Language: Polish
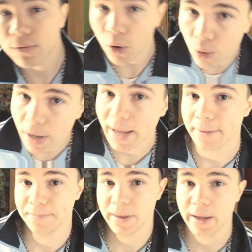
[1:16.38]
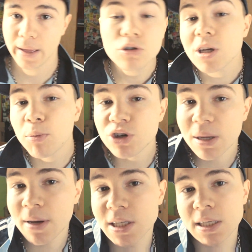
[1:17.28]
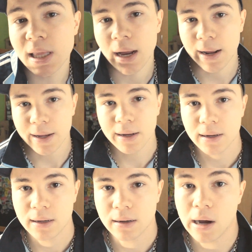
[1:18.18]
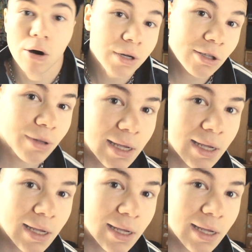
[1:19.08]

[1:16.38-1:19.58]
w ogóle, nie? No i że pójdziemy gdzieś dalej. A oni do